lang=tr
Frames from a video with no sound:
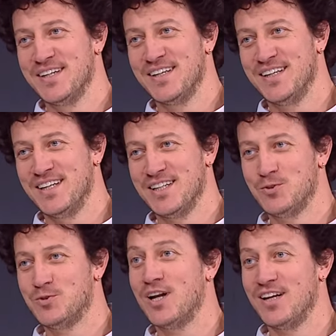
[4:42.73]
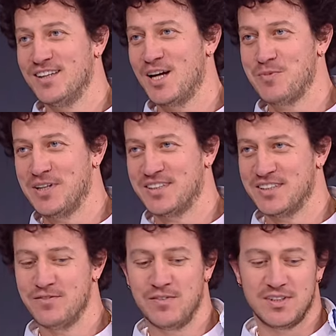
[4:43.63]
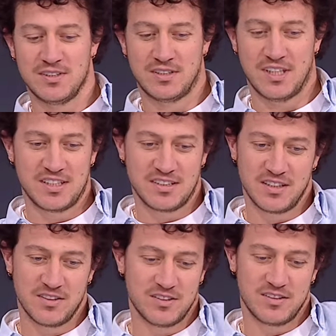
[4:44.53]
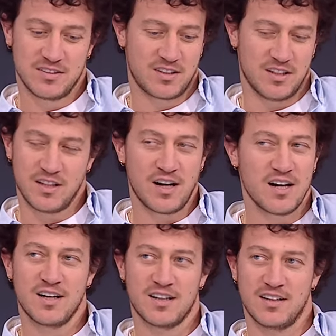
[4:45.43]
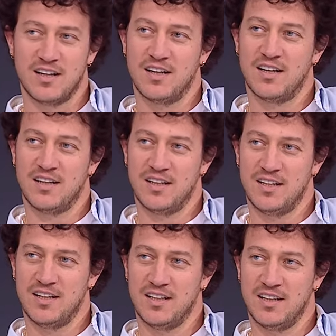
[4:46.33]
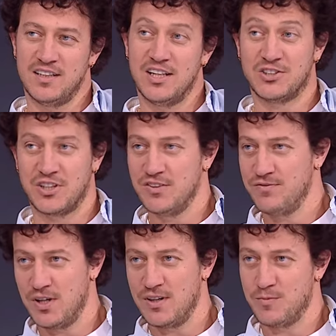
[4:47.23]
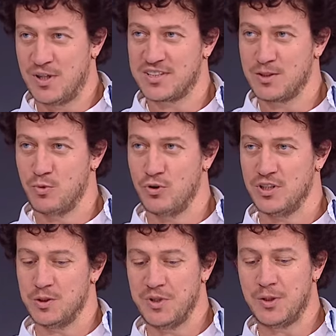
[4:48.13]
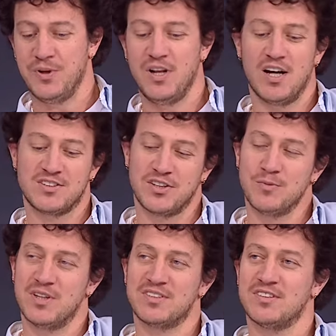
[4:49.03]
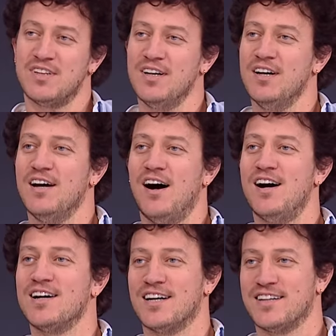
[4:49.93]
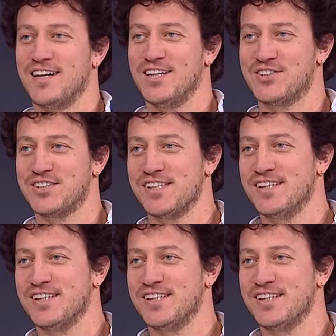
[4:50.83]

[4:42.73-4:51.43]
e, güzel anılar biriktirdim ve 8 yıl kadar Ankara'da e, yaşadım ve basketbol oynadım. 20'li yaşlarım aslında Ankara'da geçti.